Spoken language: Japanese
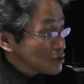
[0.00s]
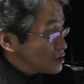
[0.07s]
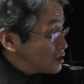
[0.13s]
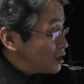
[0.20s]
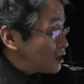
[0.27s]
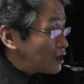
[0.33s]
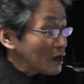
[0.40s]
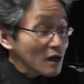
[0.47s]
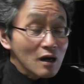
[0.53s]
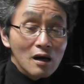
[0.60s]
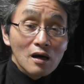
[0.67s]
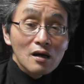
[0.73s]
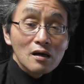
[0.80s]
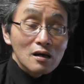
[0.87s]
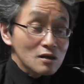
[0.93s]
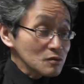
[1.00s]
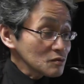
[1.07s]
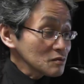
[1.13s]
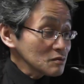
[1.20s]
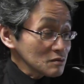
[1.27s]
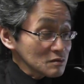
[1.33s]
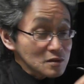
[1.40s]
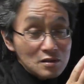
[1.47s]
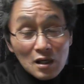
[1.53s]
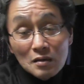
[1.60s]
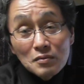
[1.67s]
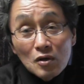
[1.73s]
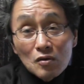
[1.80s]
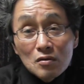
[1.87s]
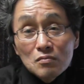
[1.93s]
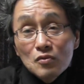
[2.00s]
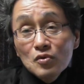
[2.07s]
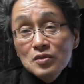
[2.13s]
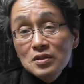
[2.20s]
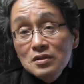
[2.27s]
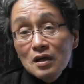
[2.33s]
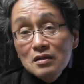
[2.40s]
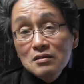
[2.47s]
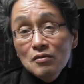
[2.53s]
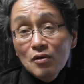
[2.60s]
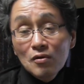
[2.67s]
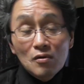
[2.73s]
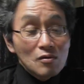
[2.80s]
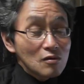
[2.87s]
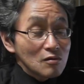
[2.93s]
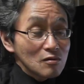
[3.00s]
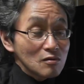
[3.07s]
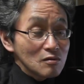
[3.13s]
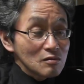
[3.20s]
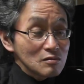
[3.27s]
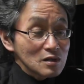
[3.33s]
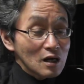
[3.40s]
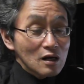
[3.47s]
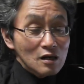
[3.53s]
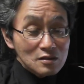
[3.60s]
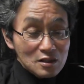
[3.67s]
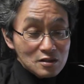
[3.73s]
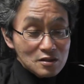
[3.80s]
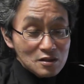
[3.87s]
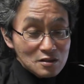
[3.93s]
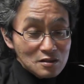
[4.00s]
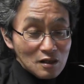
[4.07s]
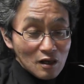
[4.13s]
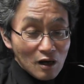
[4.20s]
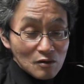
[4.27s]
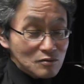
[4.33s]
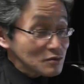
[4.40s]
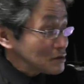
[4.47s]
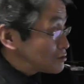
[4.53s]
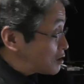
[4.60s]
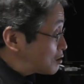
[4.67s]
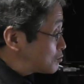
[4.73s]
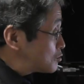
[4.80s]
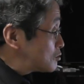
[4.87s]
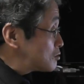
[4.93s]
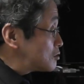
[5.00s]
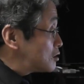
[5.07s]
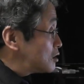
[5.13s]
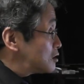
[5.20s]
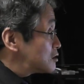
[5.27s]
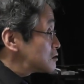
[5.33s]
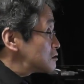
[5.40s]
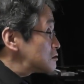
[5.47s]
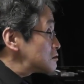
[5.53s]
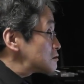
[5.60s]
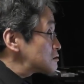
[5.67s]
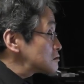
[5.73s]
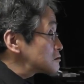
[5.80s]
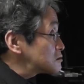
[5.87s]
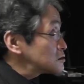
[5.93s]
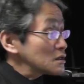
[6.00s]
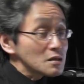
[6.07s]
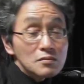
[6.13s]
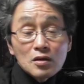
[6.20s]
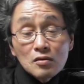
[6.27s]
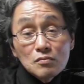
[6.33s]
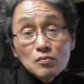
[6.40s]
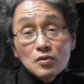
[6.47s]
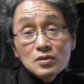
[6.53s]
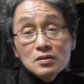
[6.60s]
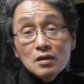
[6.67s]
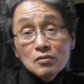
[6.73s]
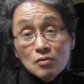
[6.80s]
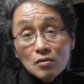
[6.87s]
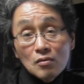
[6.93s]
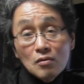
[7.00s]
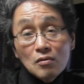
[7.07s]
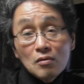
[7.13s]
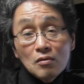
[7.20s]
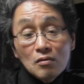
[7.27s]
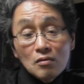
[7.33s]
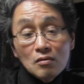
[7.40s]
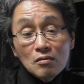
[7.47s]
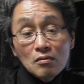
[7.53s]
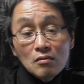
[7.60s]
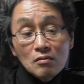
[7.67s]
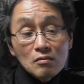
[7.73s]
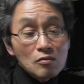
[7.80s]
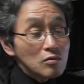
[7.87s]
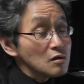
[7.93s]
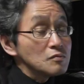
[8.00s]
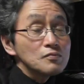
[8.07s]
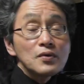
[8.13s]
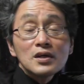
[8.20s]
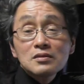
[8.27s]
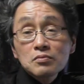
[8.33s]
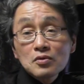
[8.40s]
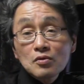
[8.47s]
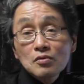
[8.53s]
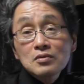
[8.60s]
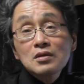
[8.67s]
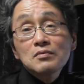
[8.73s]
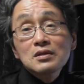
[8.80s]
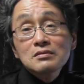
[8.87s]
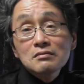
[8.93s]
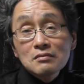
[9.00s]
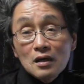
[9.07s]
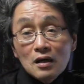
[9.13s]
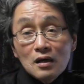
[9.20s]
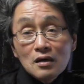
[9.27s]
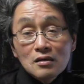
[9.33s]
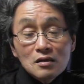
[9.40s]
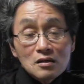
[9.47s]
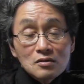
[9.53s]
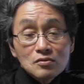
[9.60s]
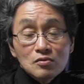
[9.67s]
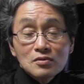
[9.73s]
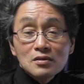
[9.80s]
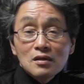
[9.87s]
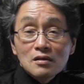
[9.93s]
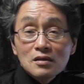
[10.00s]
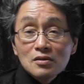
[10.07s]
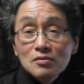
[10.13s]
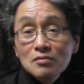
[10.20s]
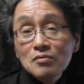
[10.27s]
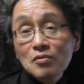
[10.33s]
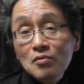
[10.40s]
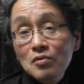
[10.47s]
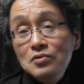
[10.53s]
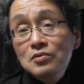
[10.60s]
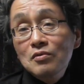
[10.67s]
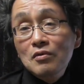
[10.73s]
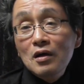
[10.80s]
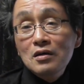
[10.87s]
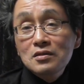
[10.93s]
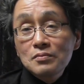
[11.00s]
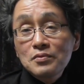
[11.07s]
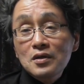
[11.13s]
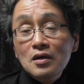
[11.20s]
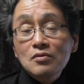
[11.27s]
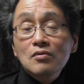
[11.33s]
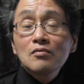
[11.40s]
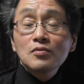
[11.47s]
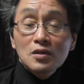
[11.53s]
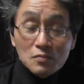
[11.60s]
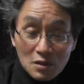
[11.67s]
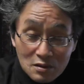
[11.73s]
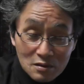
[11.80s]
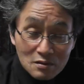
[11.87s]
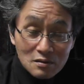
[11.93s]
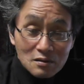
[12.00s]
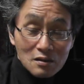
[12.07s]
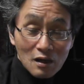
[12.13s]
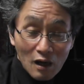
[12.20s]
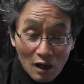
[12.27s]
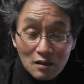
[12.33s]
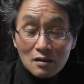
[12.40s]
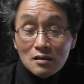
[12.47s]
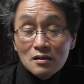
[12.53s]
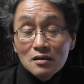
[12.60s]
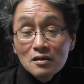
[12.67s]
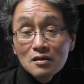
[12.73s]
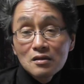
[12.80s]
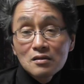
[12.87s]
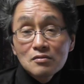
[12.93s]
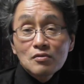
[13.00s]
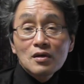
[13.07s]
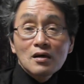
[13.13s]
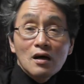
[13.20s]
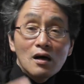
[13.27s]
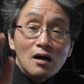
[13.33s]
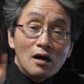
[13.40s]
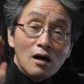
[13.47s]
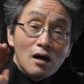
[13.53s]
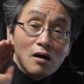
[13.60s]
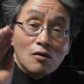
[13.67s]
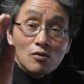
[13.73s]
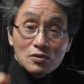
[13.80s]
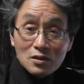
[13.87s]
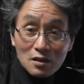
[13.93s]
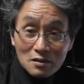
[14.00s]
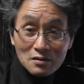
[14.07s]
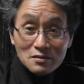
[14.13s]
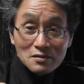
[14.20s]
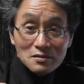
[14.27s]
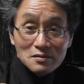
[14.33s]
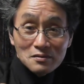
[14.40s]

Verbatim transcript: それで、あの、北山本門寺さんの中に神社があるっていうのはもう、北山本門寺さんのホームページも載ってますんで、そちらでちょっとご紹介してみたいと思います。はい。それがこちらです。